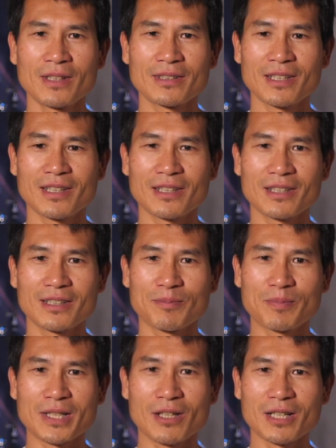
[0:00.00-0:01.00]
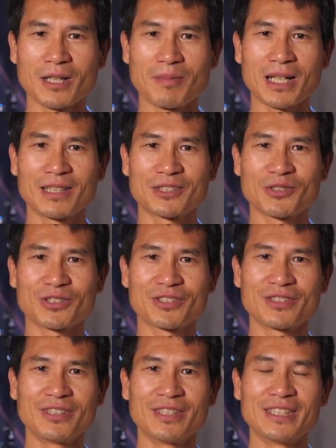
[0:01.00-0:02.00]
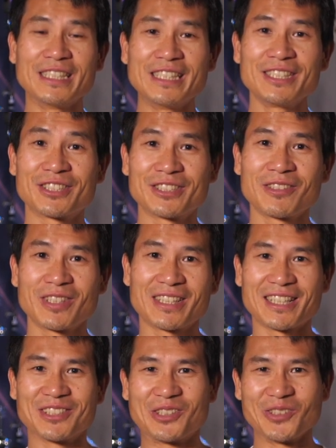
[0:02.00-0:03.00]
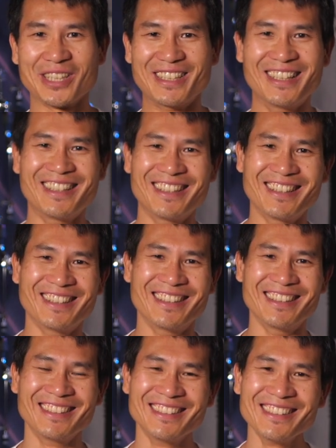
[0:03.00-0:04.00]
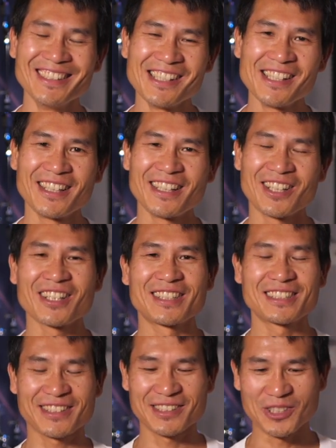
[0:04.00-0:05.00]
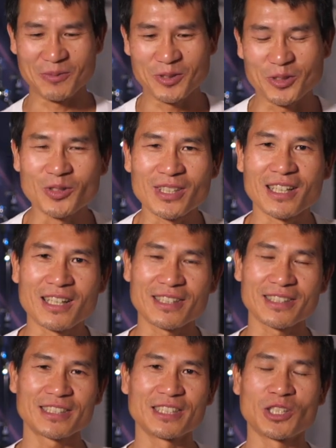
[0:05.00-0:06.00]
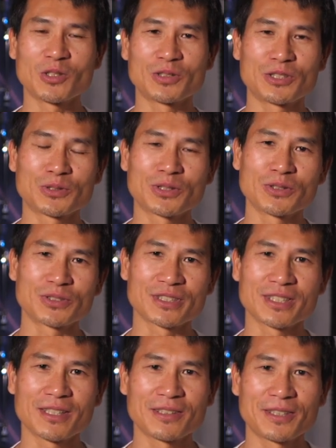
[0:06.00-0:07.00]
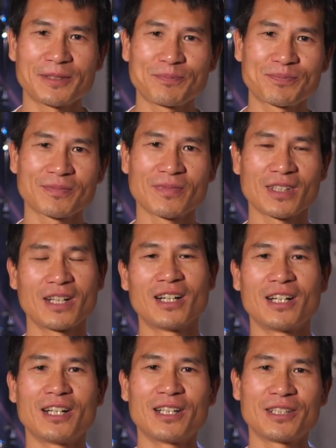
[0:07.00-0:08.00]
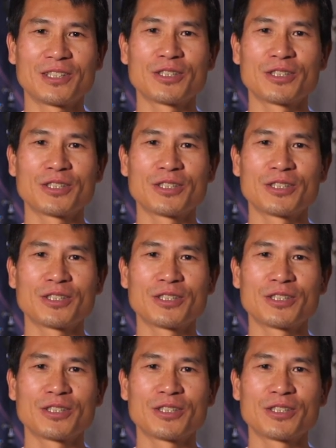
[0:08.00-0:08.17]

那比较可怕的就是你一直认为它是对的。OK， 这个就不说了哈，那以后我就都知道了。